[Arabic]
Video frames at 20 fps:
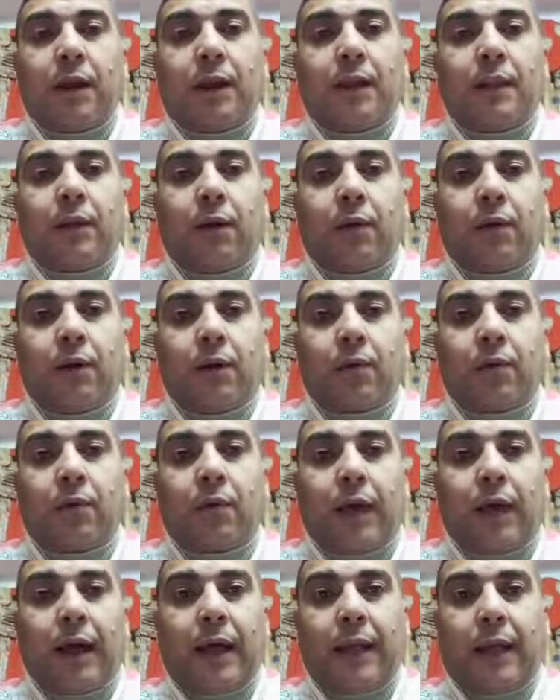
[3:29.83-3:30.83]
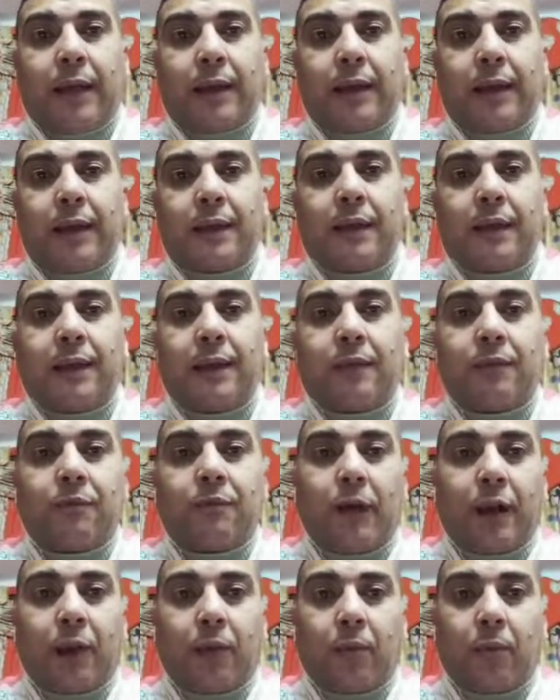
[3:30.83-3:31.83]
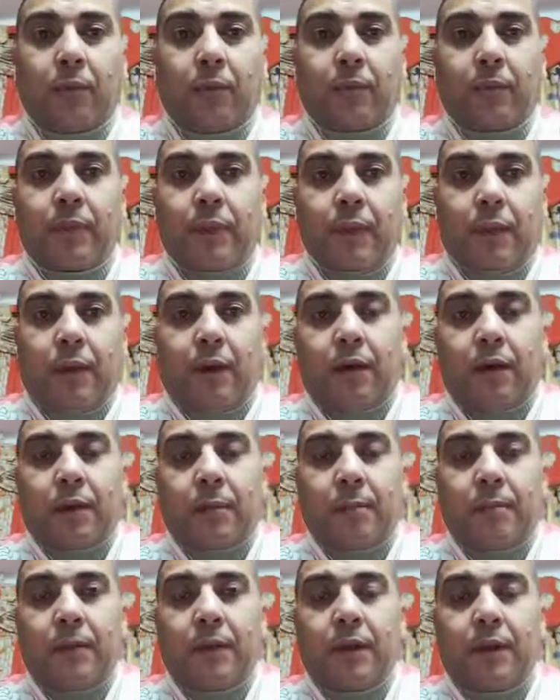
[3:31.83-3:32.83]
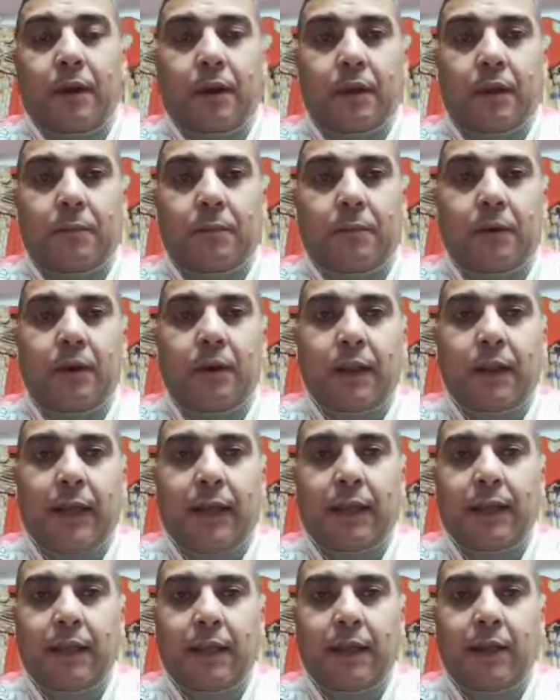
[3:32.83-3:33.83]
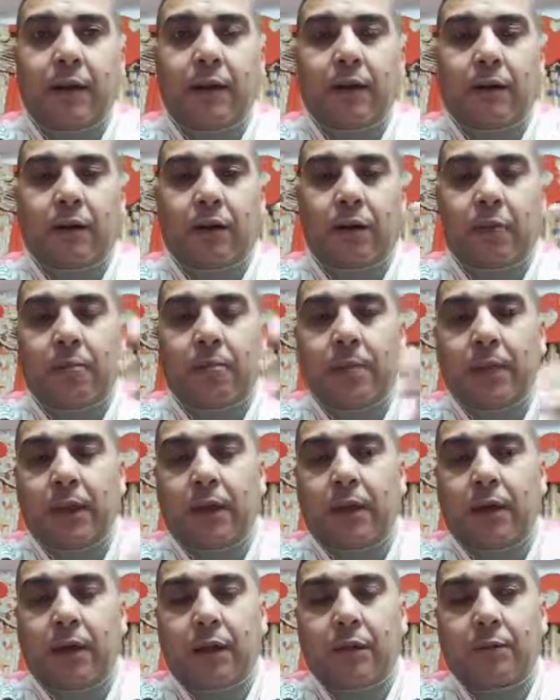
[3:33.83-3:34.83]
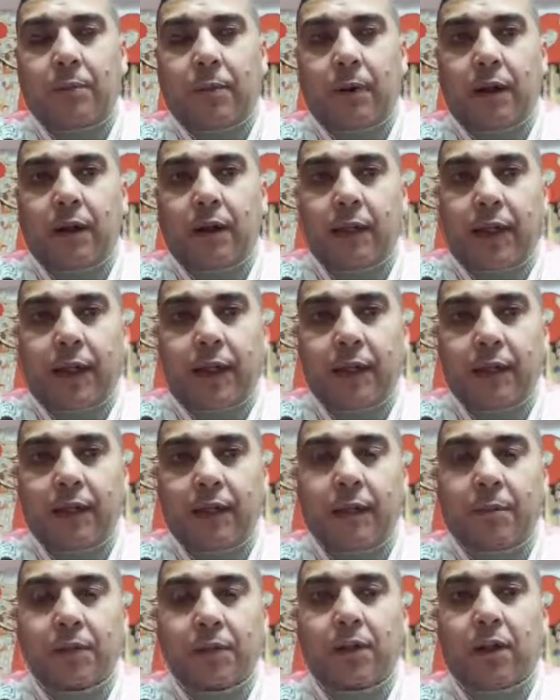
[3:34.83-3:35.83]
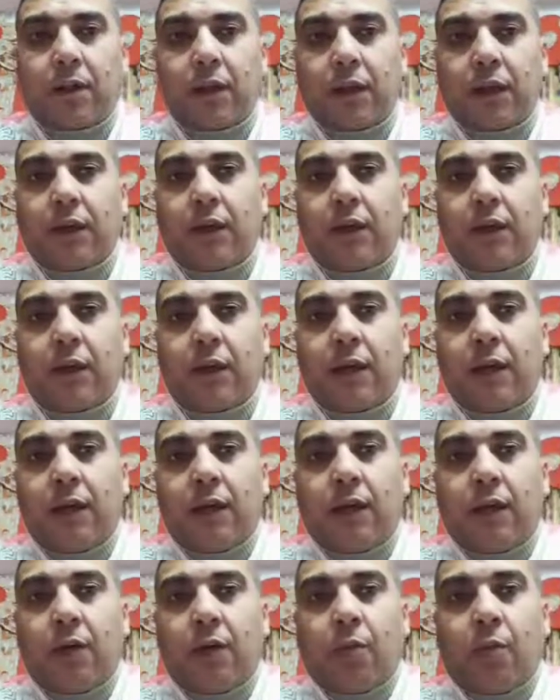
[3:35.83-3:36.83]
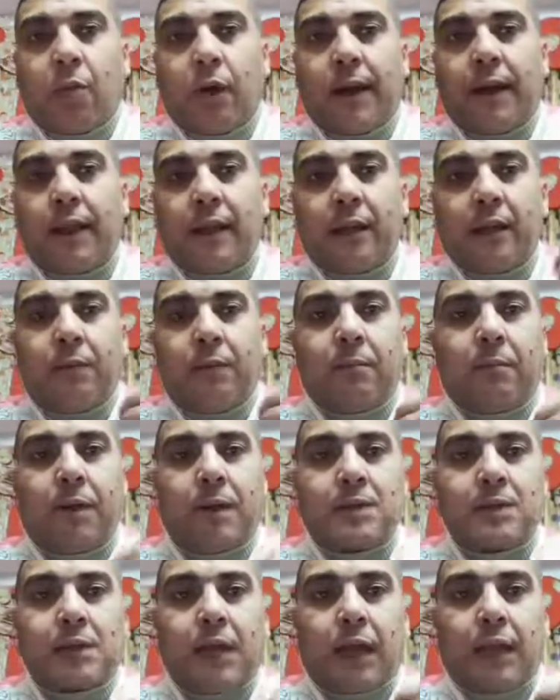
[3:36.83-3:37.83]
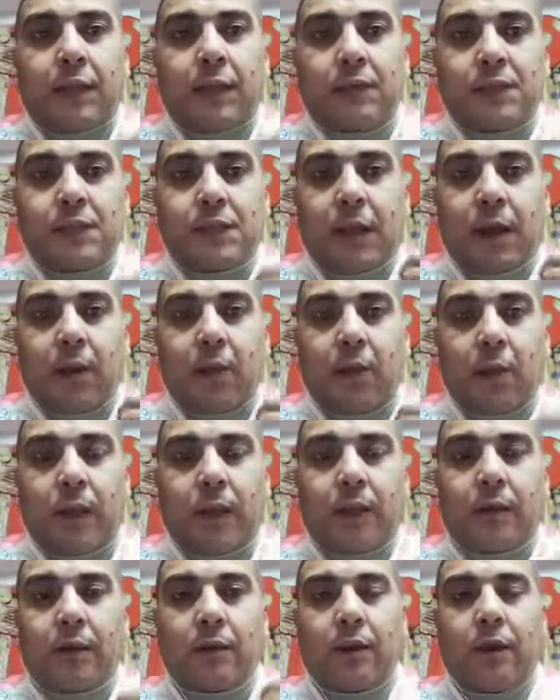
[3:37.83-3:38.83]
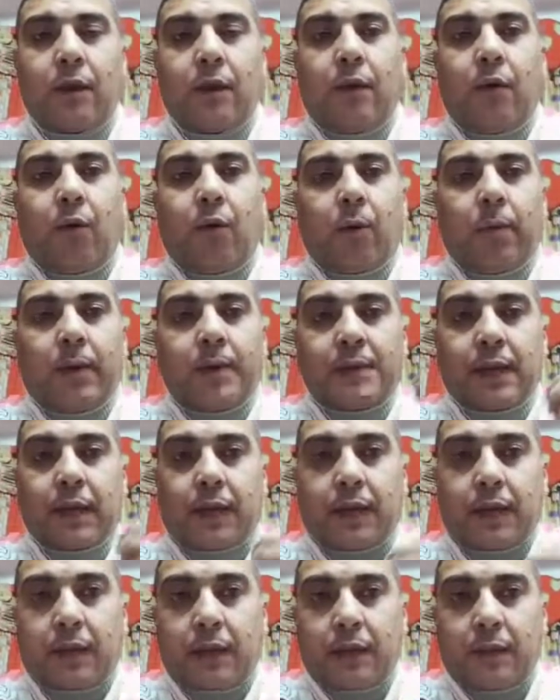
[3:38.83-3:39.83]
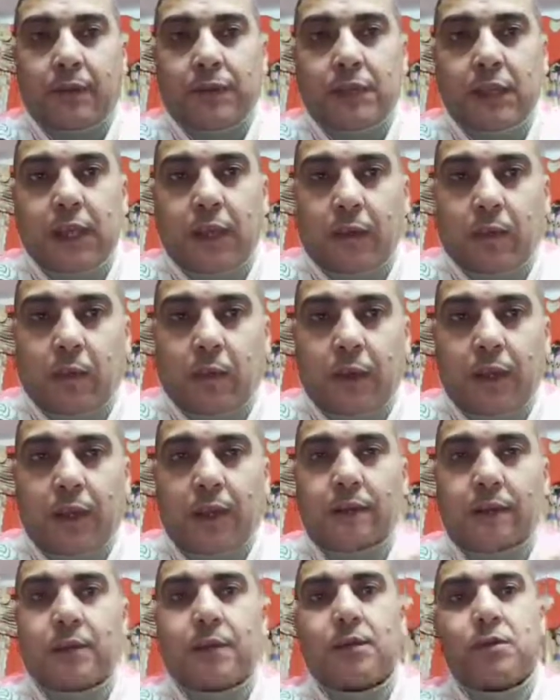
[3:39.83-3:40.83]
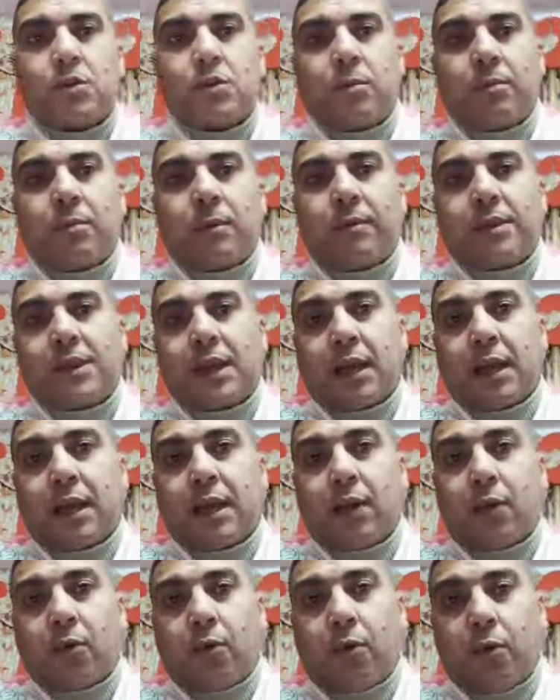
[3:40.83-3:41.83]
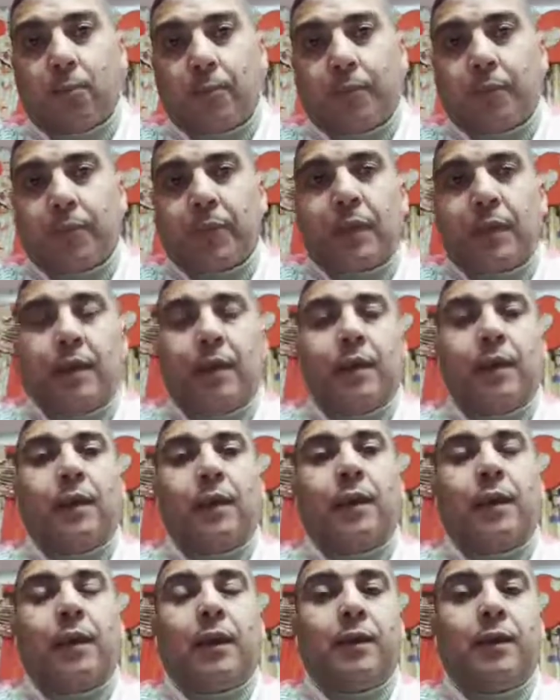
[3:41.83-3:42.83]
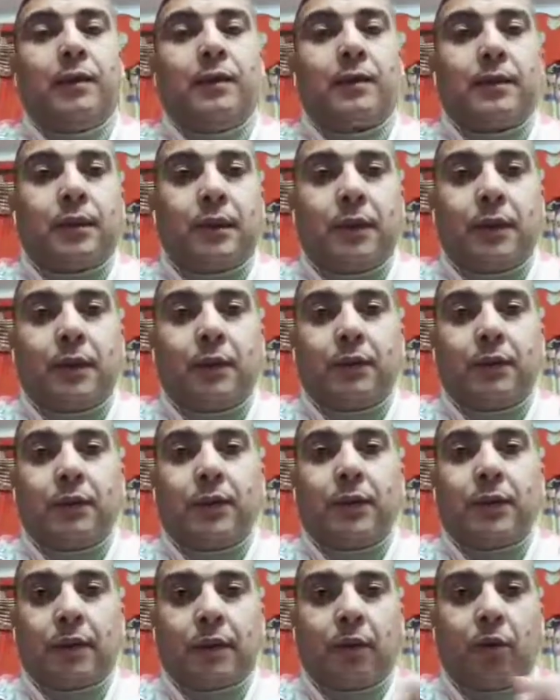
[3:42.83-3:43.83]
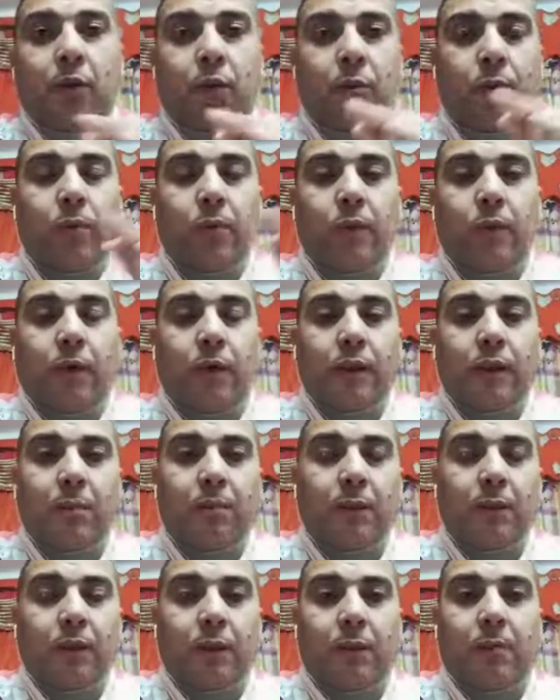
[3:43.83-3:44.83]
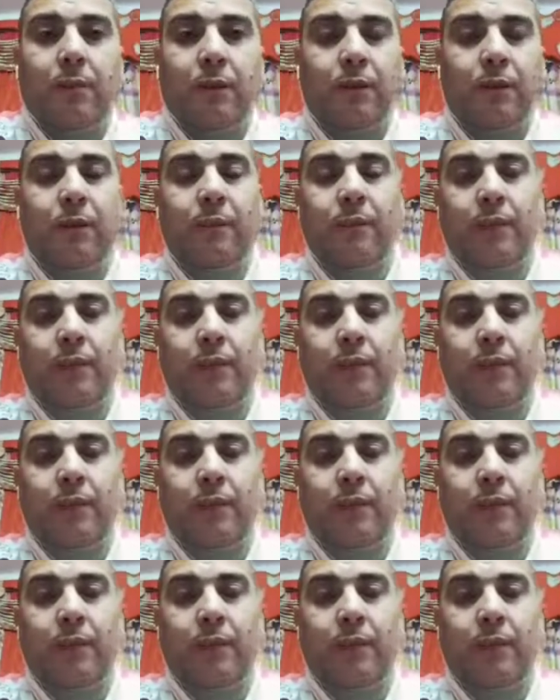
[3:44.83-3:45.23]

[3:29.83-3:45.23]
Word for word: دوروا على الحاجات اللي تنفعكم ربنا غضبان علينا ربنا غضبان علينا بطريقة وأنا بنصح نفسي أولا وبذكر نفسي أولا ثم بذكركم إن اللي فينا ده كله غضب من ربنا